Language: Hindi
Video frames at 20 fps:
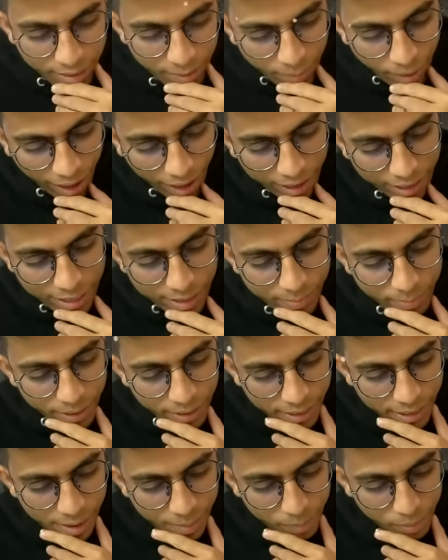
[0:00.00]
महंगा नहीं
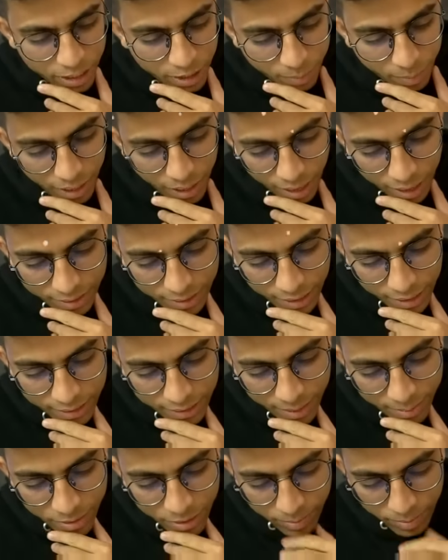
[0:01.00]
पड़ गया पचपन हज़ार
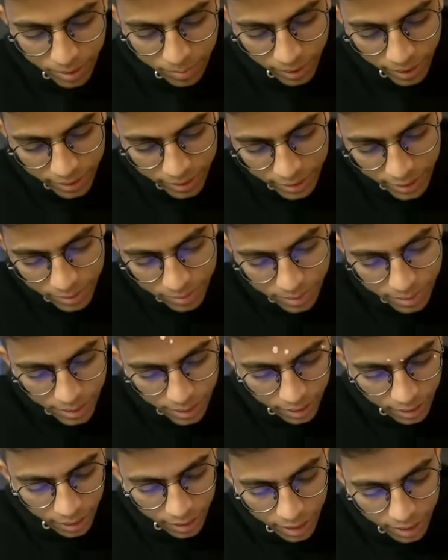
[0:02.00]
जेम्स में भाई ये
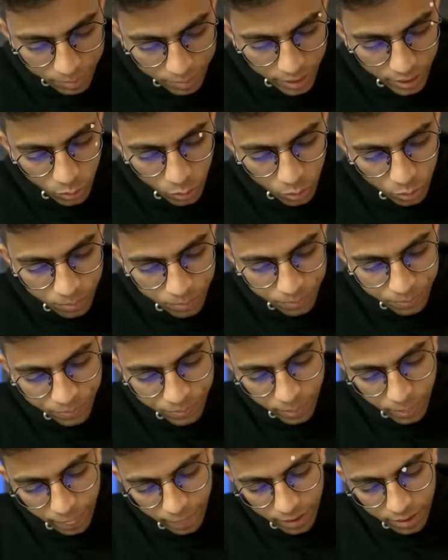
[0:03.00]
ये करना अपने को
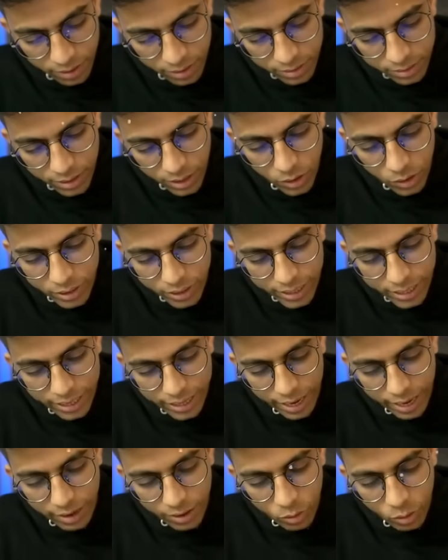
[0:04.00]
चलो
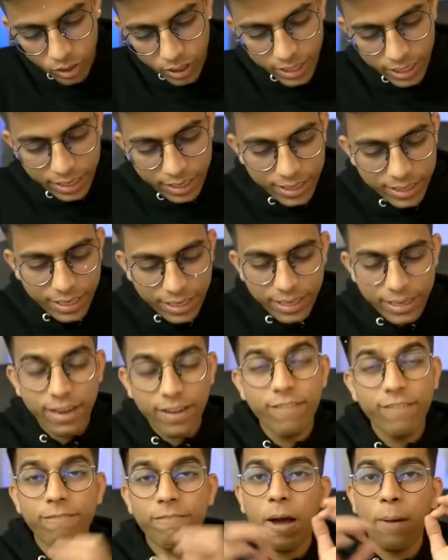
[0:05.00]
ठीक है कोई दिक्कत नहीं
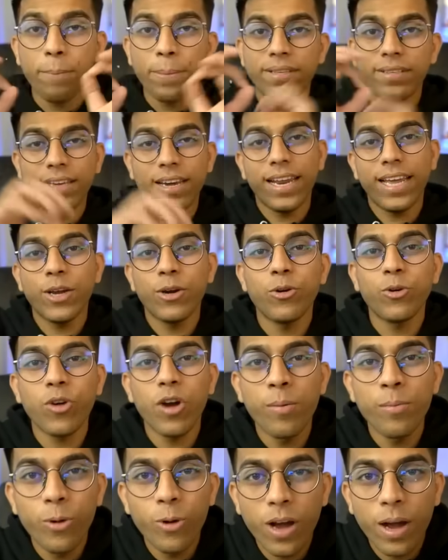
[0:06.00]
है वापस करेंगे
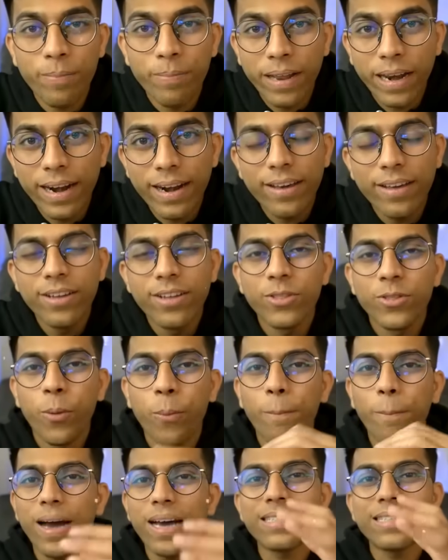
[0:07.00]
उनको हम लोग अपग्रेड तो
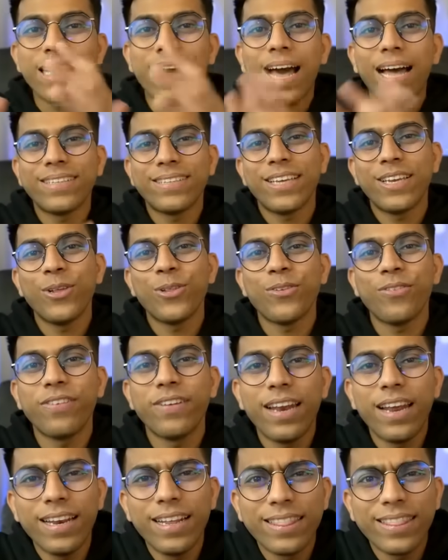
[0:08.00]
बस आज के लिए तो
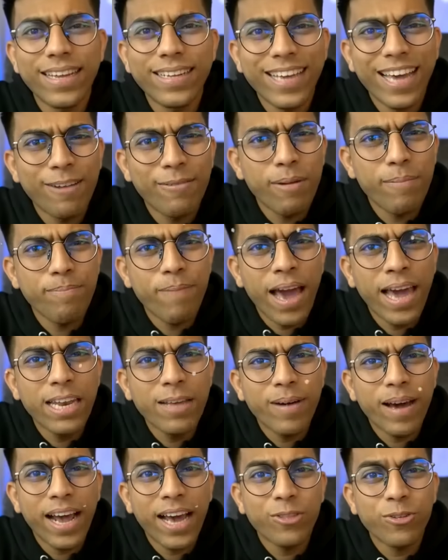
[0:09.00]
फिलहाल इतना चैनल पर
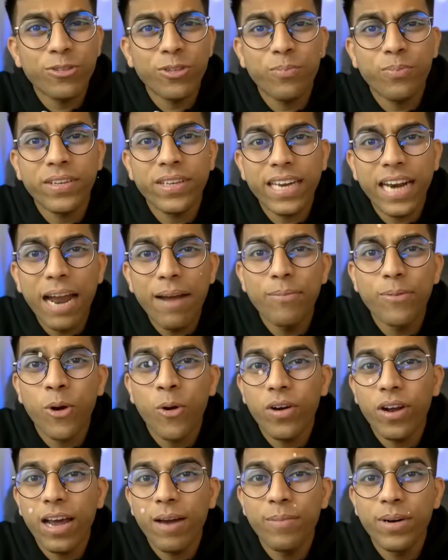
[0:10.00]
पहली बार आए तो सब्सक्राइब
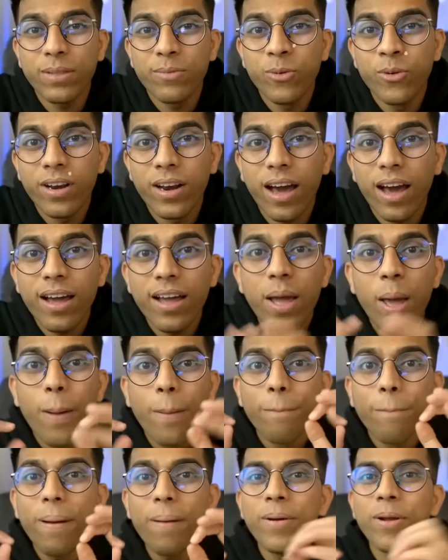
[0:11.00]
ठोकना मत भूलना
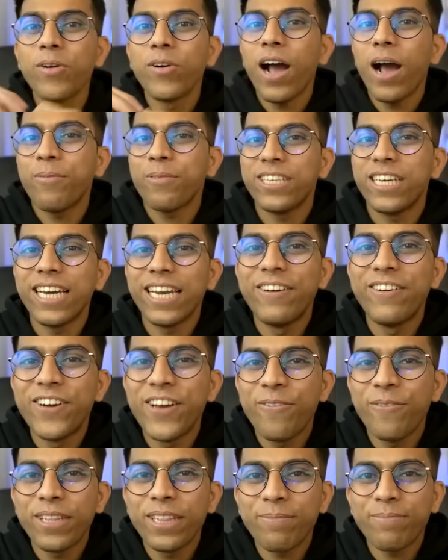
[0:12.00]
मैं मिलूंगा आपसे अगले
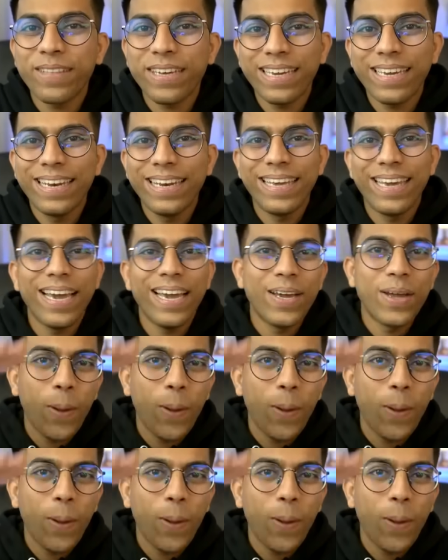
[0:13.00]
वीडियो में तब तक के लिए